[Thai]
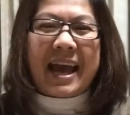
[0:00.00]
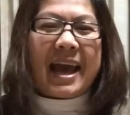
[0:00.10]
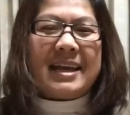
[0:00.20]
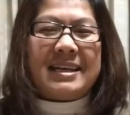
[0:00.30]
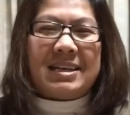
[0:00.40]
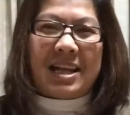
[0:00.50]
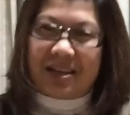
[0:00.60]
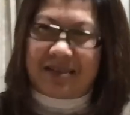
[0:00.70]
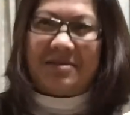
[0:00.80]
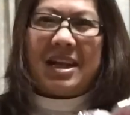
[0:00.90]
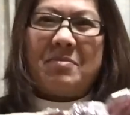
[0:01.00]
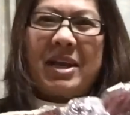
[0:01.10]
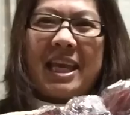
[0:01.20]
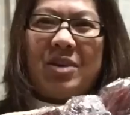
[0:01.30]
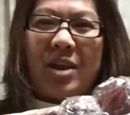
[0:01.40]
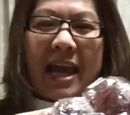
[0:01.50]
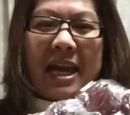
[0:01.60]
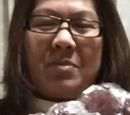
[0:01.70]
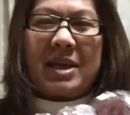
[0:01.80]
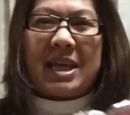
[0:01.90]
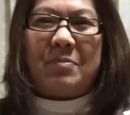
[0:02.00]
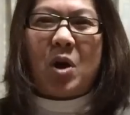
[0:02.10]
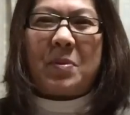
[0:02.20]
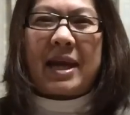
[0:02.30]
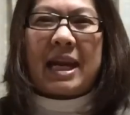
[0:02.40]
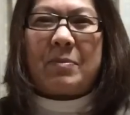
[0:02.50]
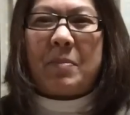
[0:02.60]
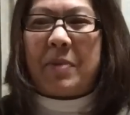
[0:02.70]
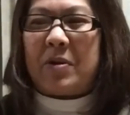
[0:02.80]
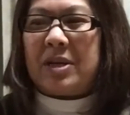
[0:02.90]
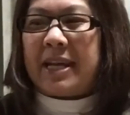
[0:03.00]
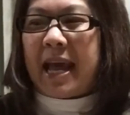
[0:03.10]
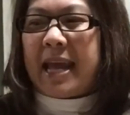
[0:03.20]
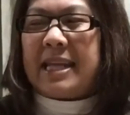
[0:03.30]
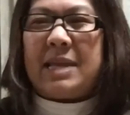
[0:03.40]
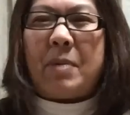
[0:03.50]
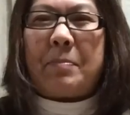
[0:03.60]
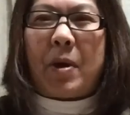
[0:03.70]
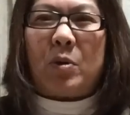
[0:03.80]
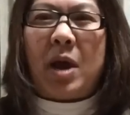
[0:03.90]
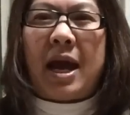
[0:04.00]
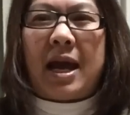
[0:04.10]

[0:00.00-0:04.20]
ค่ะนะเรามากินด้วยกันเรามากินพร้อมกันกับป้าแป๋วเลยนะไอ้นี่ที่ป้าแป๋ว